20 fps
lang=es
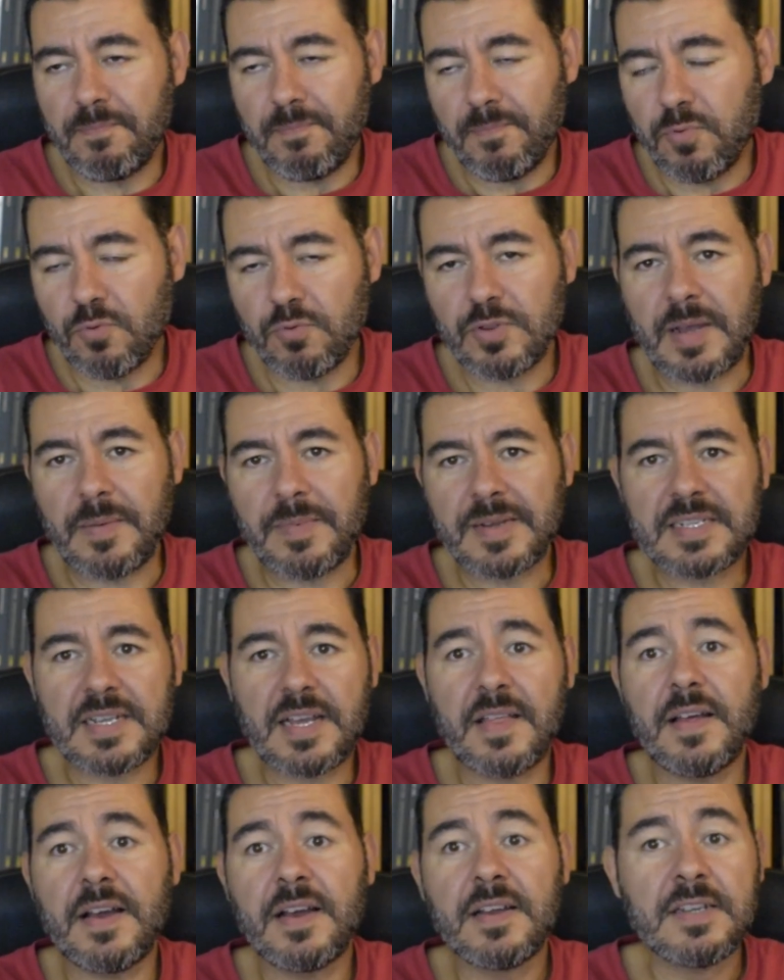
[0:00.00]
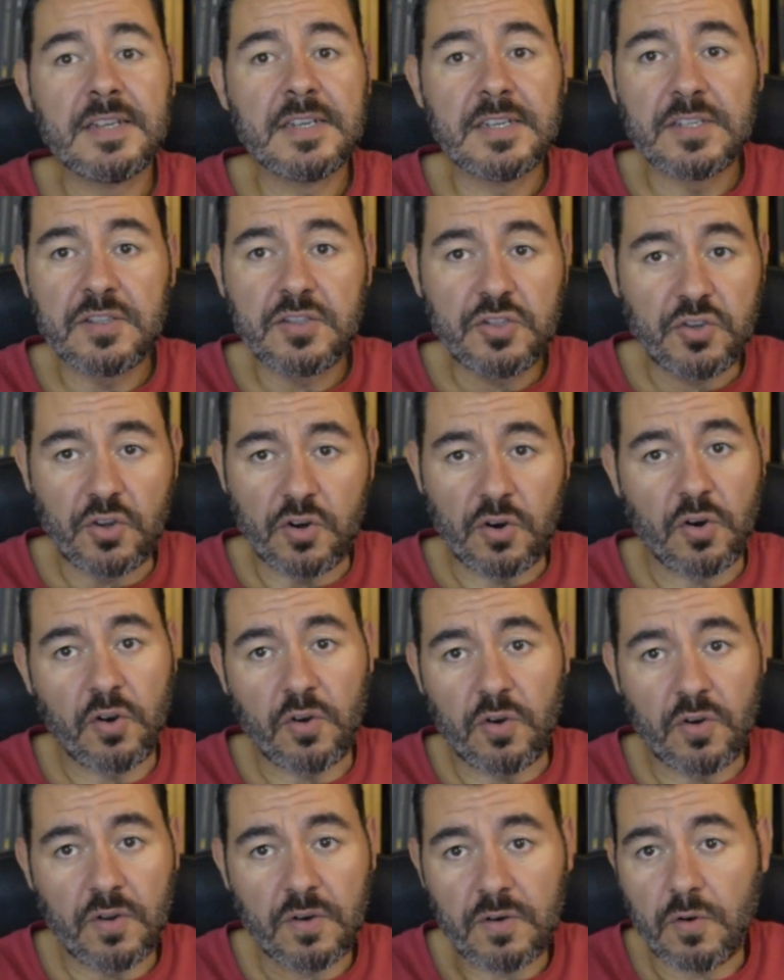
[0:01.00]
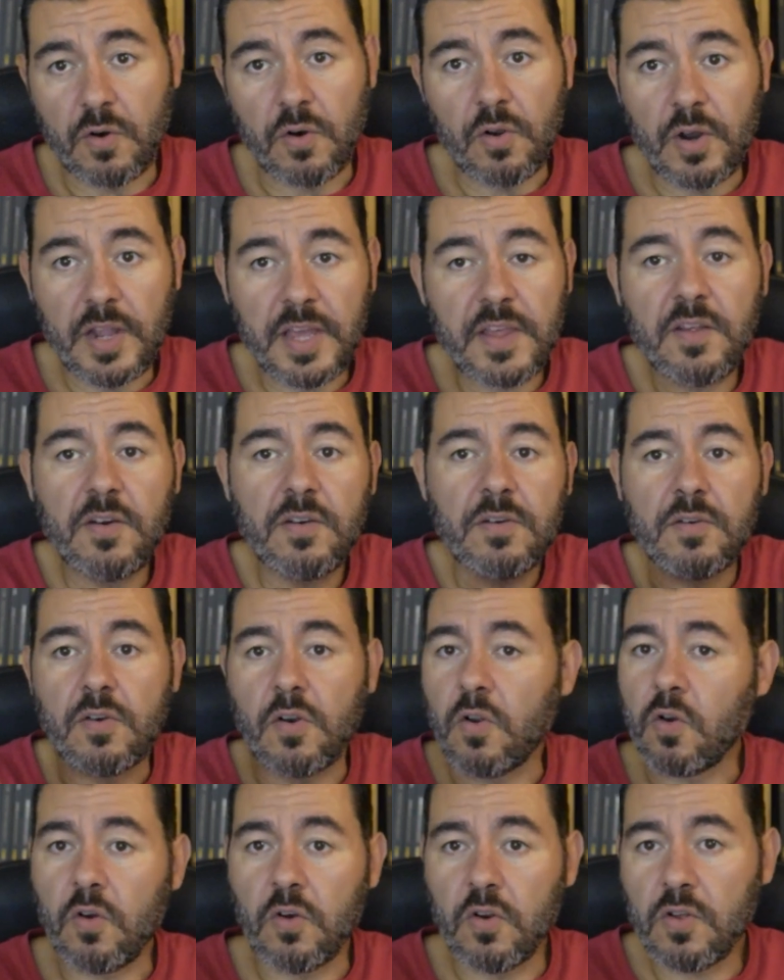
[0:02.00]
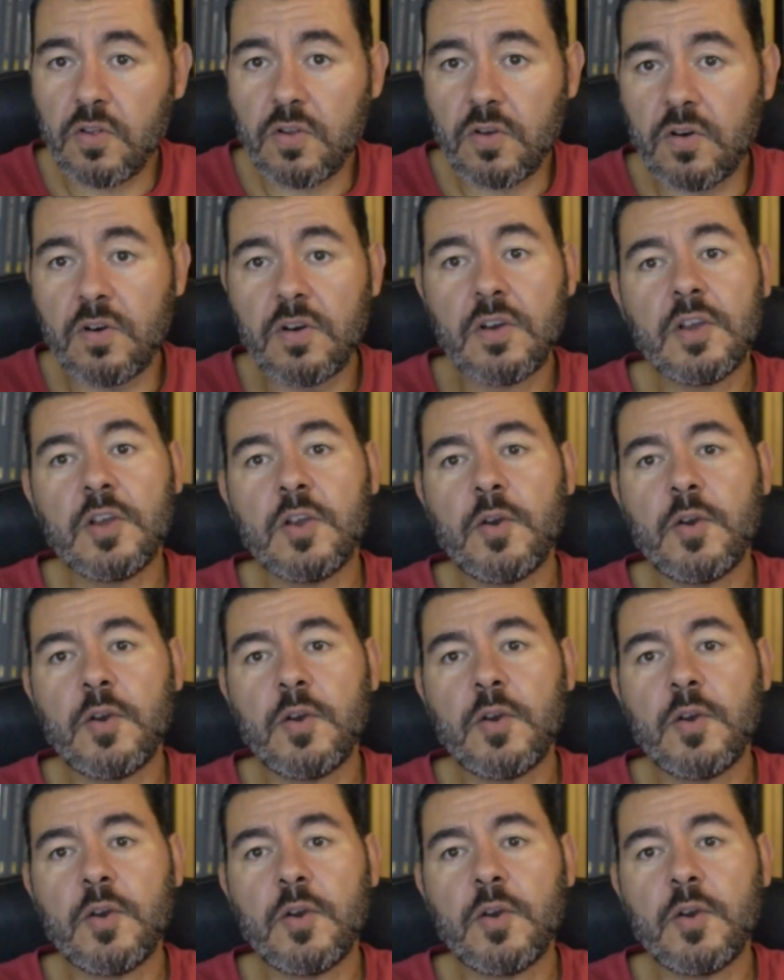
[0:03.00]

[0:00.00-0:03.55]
puta pasada. Yo no lo, no lo, he leído, no lo conozco,